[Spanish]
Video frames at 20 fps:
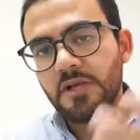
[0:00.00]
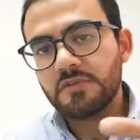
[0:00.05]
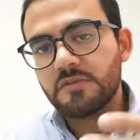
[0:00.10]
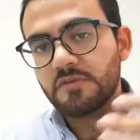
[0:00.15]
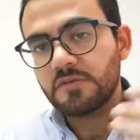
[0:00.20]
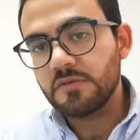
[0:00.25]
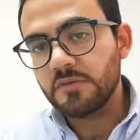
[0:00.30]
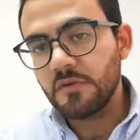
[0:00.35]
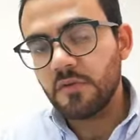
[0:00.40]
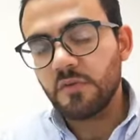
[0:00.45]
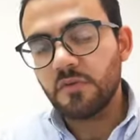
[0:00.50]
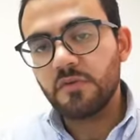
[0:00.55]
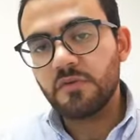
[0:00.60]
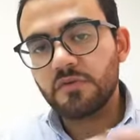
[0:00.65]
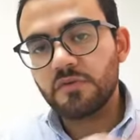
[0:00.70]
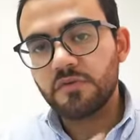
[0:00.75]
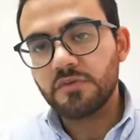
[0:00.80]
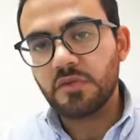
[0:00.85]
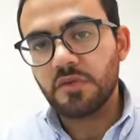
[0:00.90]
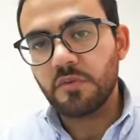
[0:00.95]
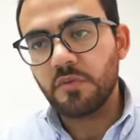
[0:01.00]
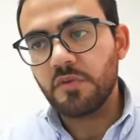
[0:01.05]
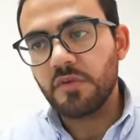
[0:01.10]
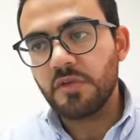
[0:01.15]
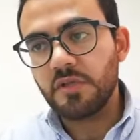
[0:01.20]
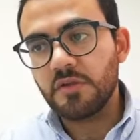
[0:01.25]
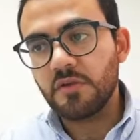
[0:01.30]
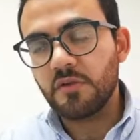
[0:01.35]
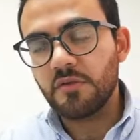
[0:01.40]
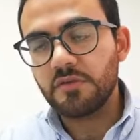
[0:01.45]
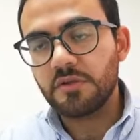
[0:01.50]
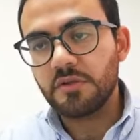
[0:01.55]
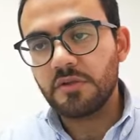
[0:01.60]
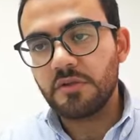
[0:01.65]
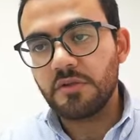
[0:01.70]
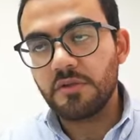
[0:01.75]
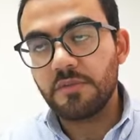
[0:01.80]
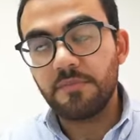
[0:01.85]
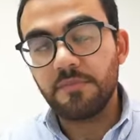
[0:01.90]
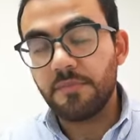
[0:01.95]
caso si alguno de nuestros,
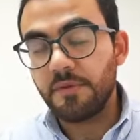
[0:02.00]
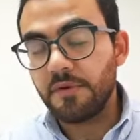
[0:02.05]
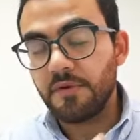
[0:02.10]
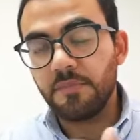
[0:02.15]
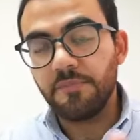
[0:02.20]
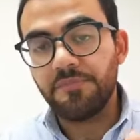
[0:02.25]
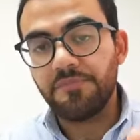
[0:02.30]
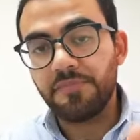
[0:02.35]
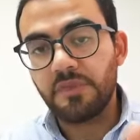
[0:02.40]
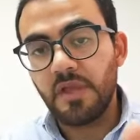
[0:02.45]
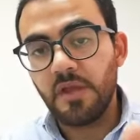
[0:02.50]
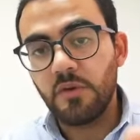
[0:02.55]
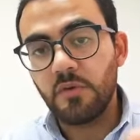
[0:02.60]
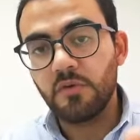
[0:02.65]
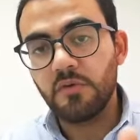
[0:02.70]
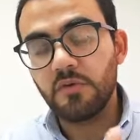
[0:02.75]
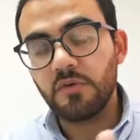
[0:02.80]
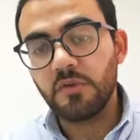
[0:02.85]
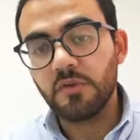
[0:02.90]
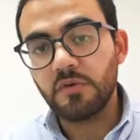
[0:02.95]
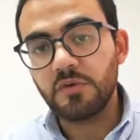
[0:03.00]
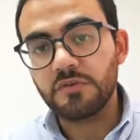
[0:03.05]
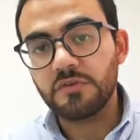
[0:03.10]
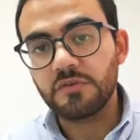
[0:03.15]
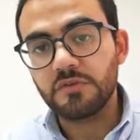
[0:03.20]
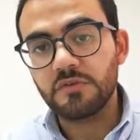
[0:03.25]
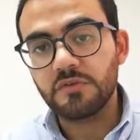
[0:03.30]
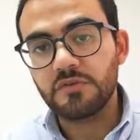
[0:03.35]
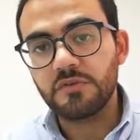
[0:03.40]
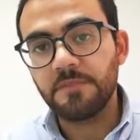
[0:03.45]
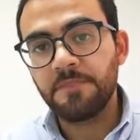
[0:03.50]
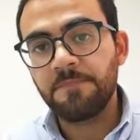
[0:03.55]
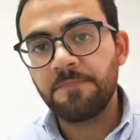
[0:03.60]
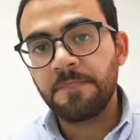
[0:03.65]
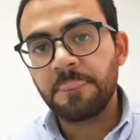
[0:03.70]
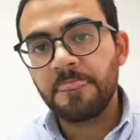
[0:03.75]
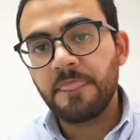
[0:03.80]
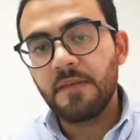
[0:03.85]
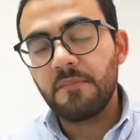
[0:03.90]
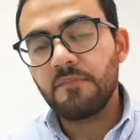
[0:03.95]
perdón, alguno de nuestros
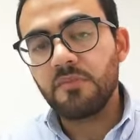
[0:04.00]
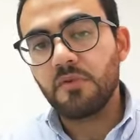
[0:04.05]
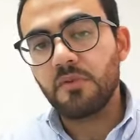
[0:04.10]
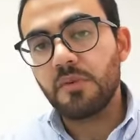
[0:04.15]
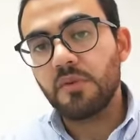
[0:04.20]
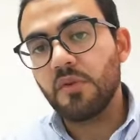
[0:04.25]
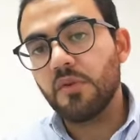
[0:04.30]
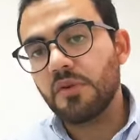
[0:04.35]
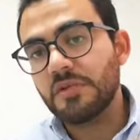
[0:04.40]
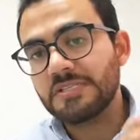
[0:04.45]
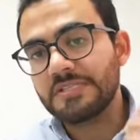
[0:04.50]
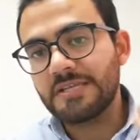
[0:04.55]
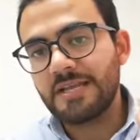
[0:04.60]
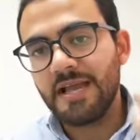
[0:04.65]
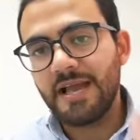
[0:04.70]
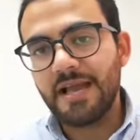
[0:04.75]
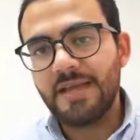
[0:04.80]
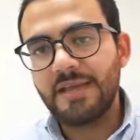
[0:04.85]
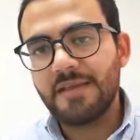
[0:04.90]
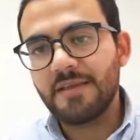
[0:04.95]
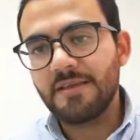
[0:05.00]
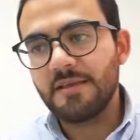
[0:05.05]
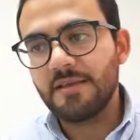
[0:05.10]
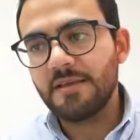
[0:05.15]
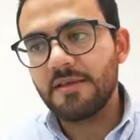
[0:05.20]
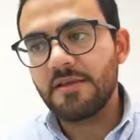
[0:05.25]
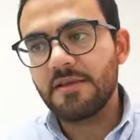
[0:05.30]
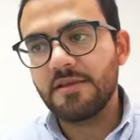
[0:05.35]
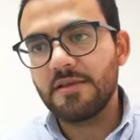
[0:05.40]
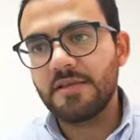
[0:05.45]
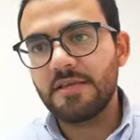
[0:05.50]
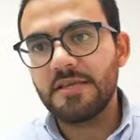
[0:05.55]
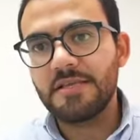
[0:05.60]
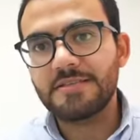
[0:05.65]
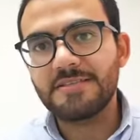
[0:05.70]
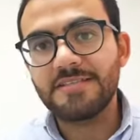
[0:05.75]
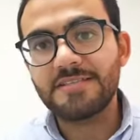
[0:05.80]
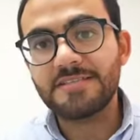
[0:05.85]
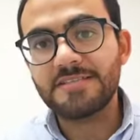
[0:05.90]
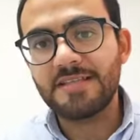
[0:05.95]
proveedores cae y
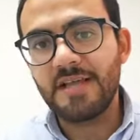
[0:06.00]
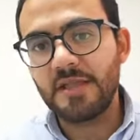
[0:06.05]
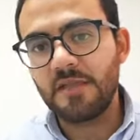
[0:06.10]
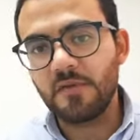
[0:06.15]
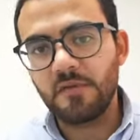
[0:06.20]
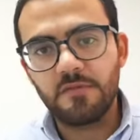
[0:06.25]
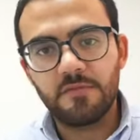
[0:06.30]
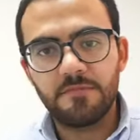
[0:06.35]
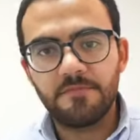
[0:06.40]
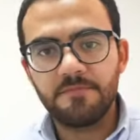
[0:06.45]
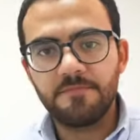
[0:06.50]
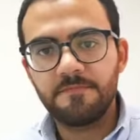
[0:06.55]
es listado